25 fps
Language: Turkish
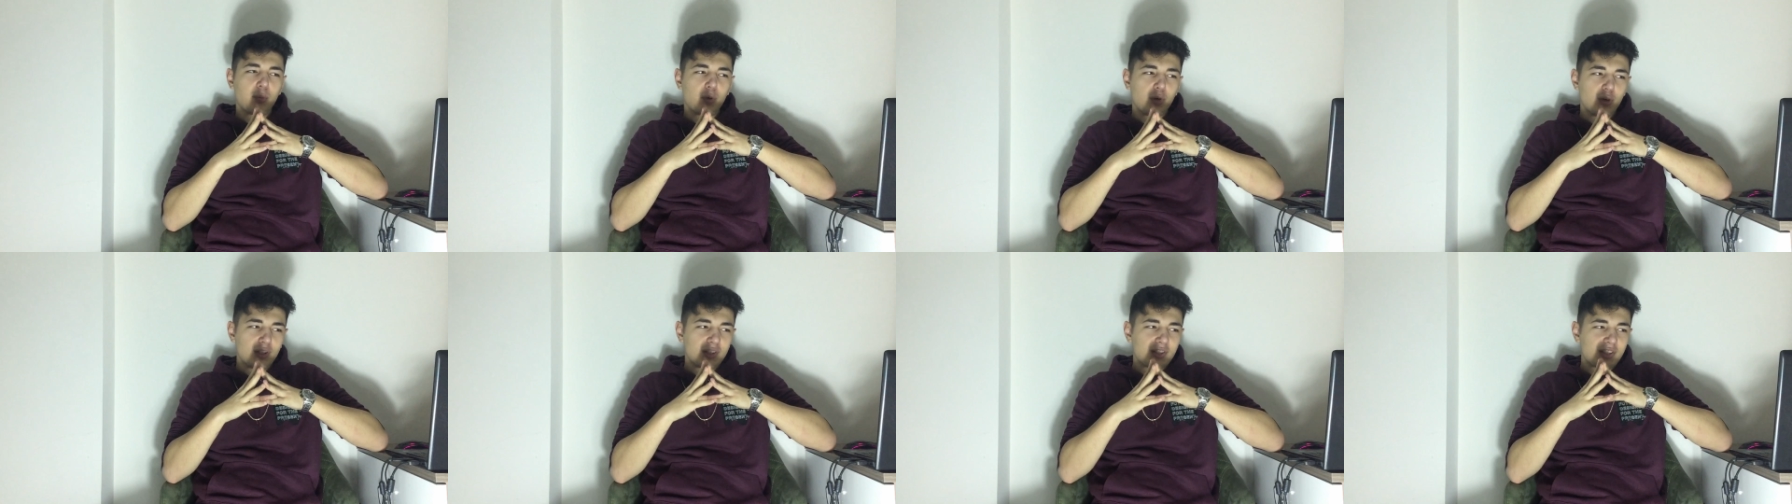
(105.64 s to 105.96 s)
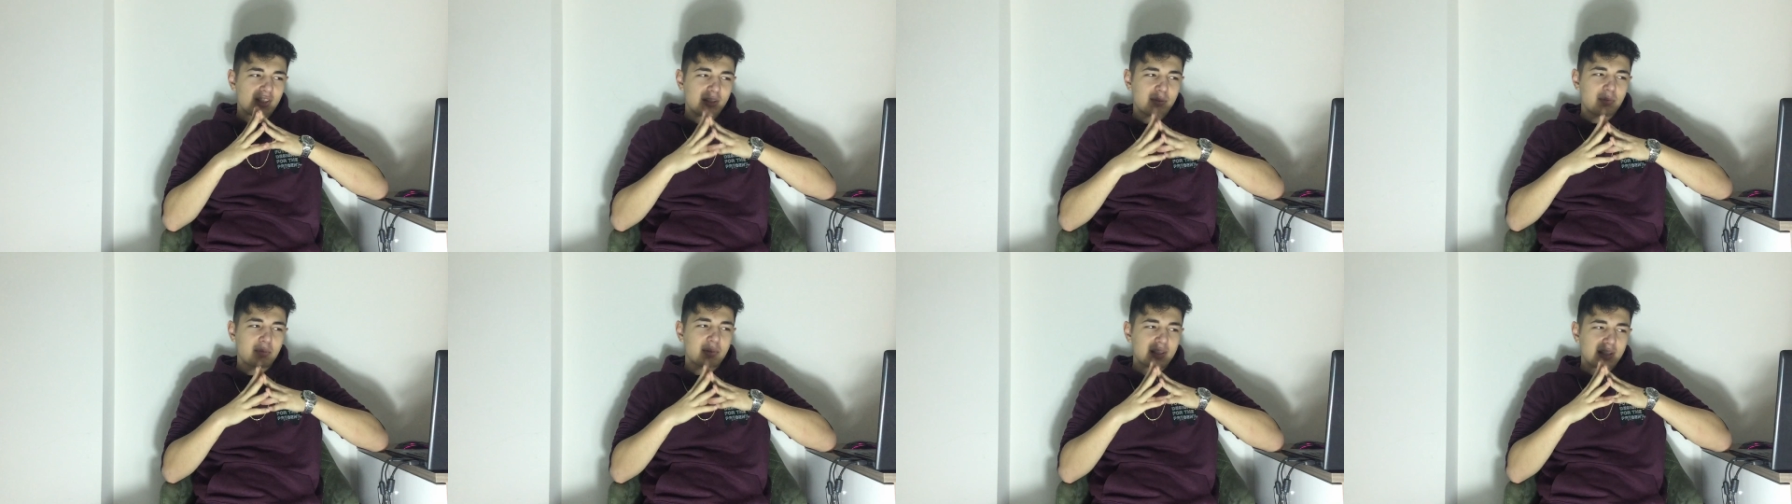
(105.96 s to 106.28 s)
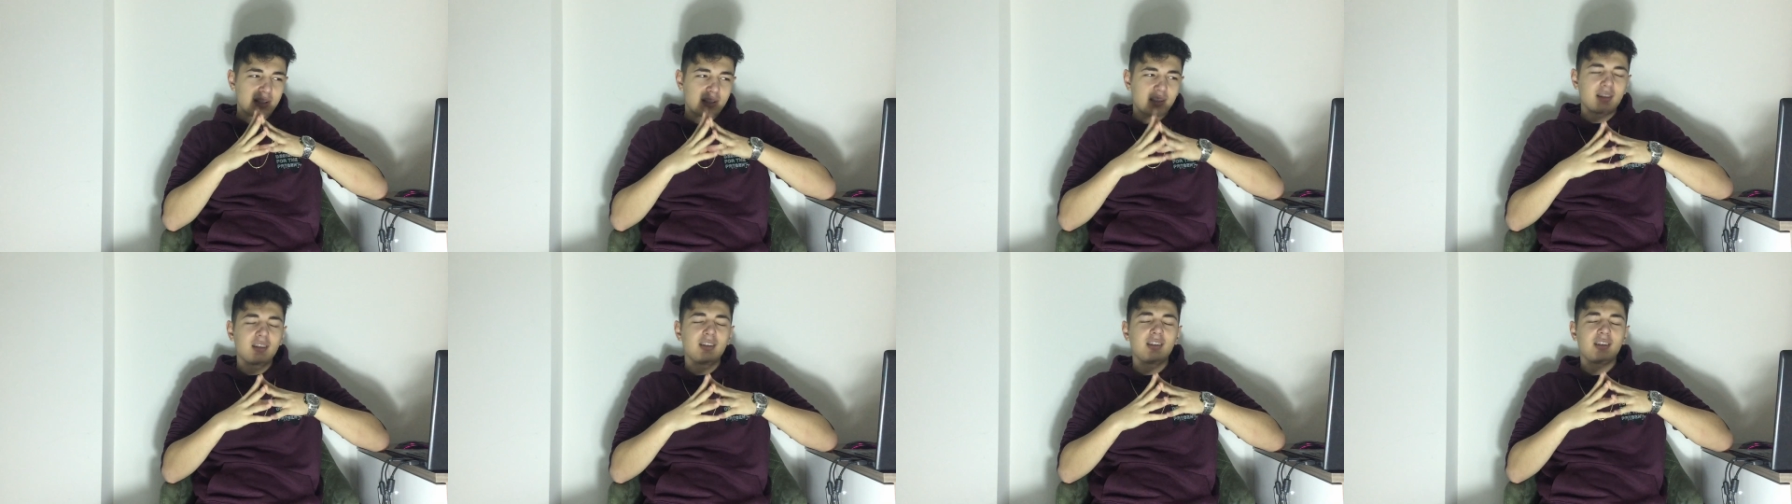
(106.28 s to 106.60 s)
böyle canım
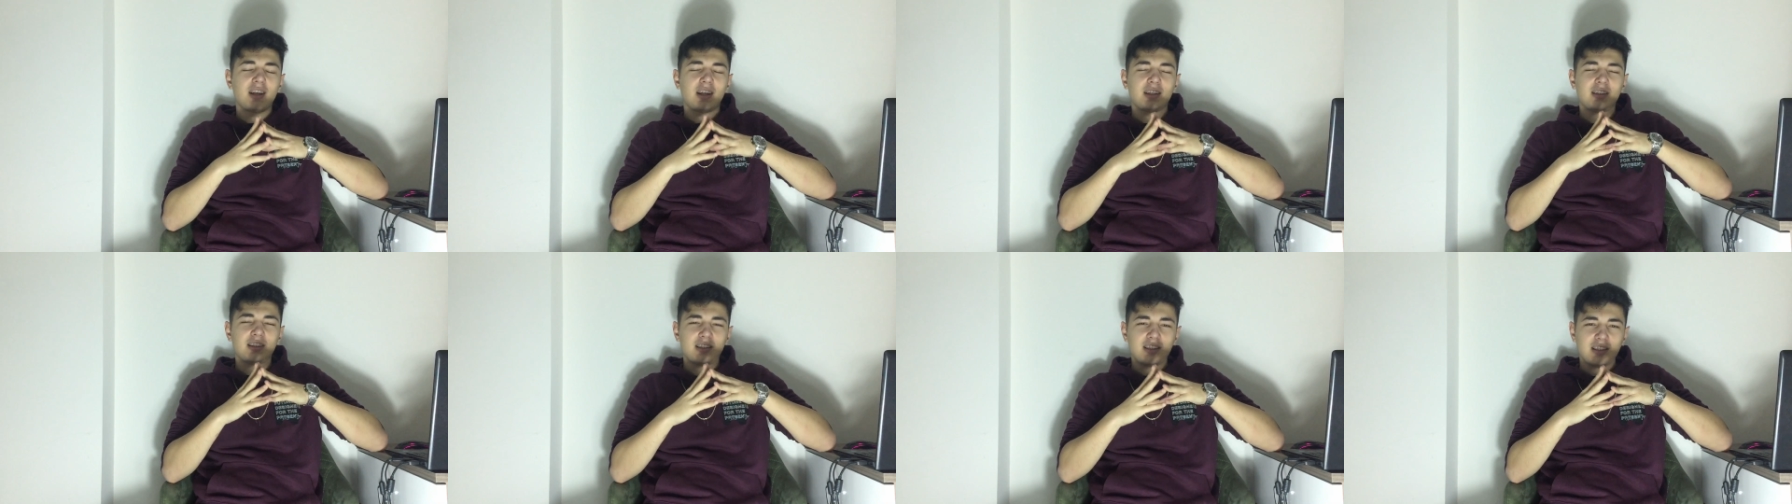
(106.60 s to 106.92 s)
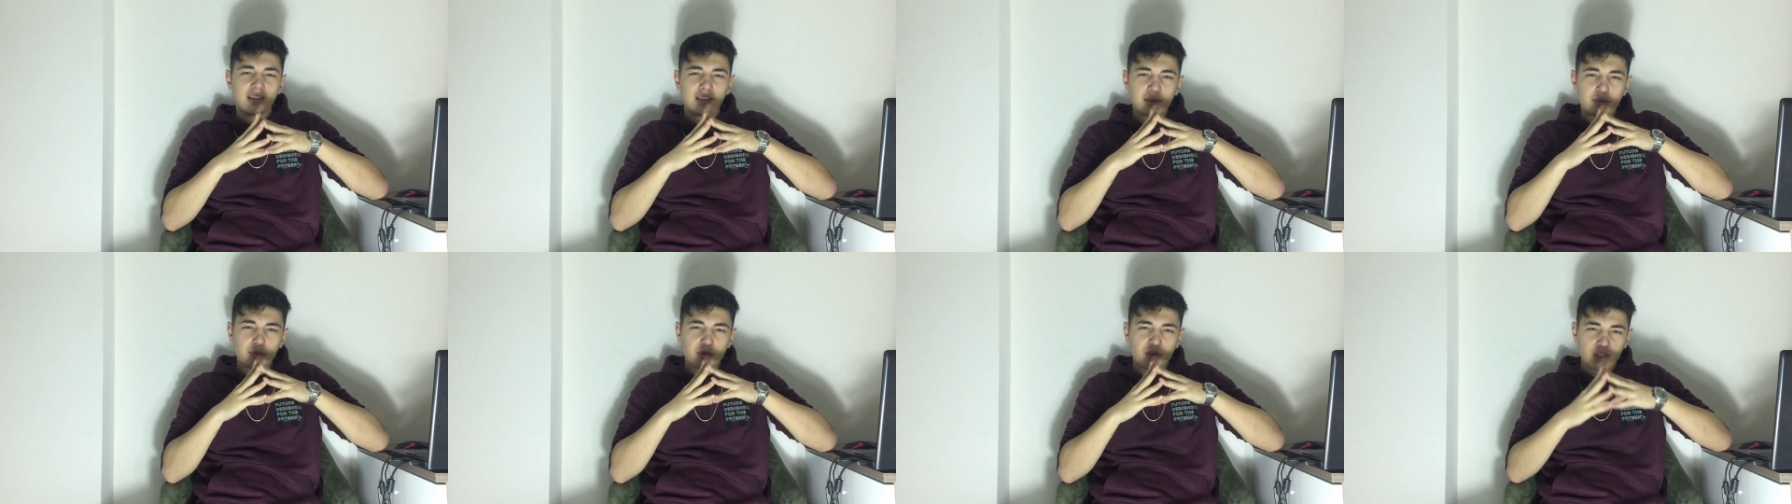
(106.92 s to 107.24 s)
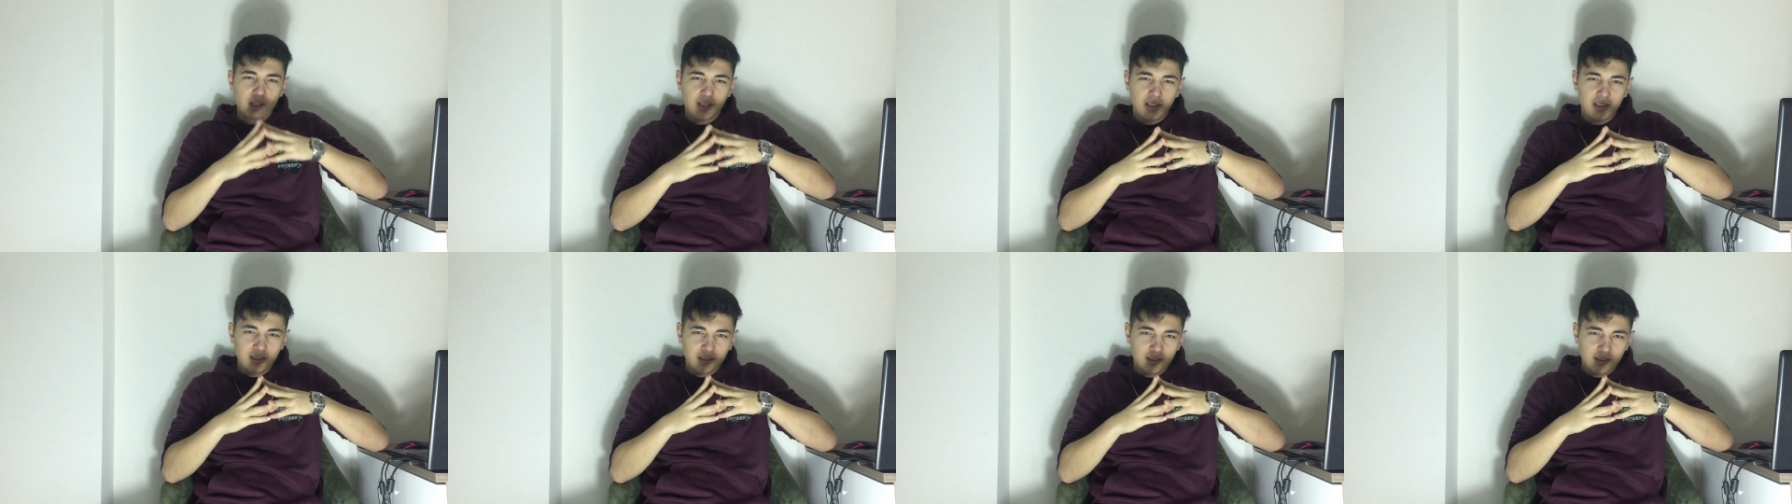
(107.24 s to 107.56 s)
sıkkınken dinlediğim
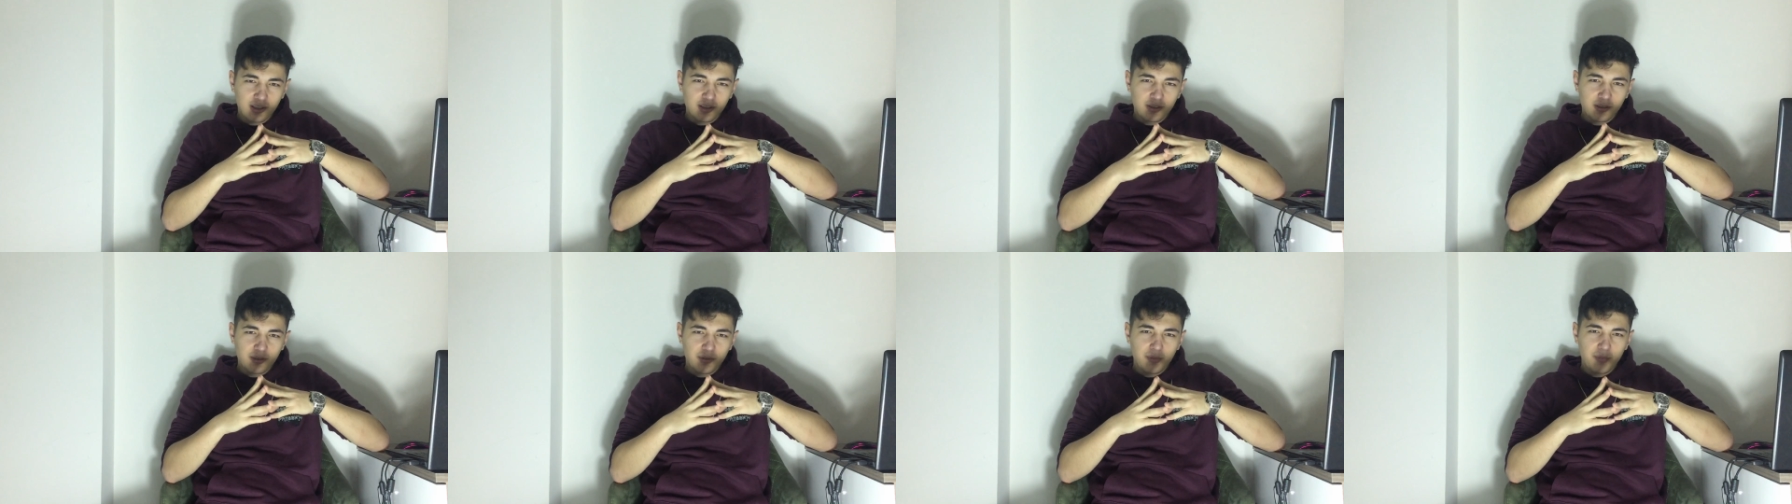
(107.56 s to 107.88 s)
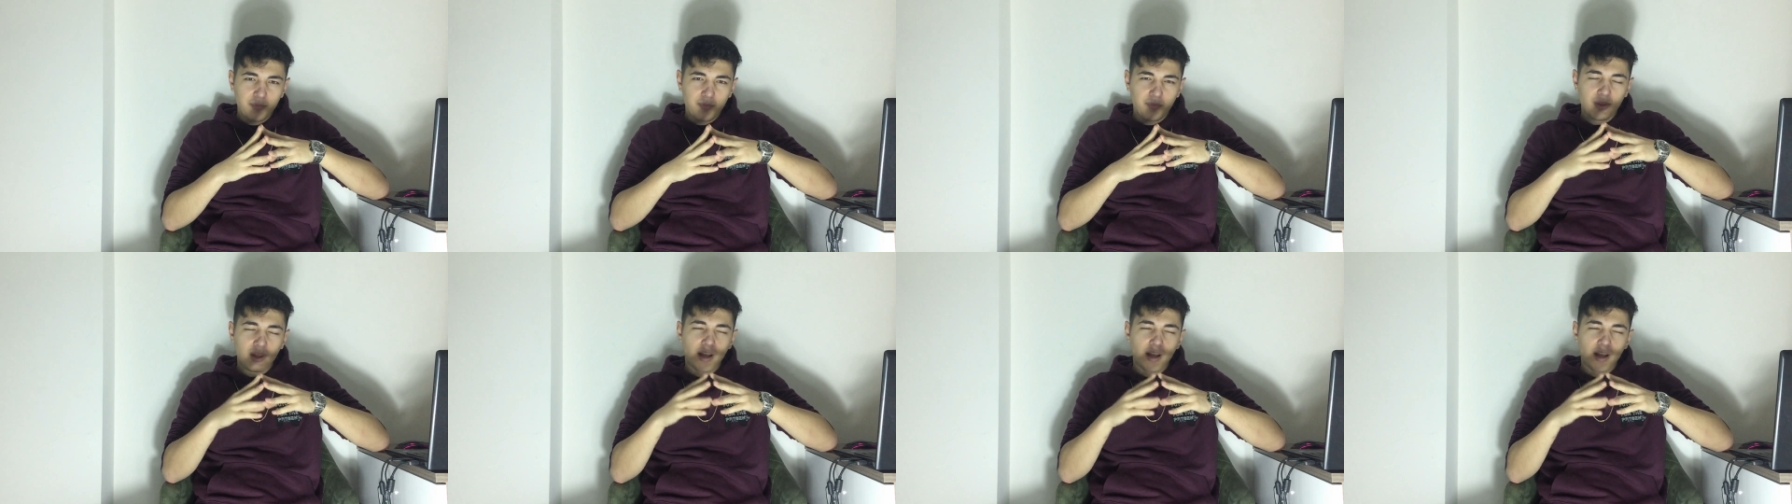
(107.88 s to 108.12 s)
şarkıları,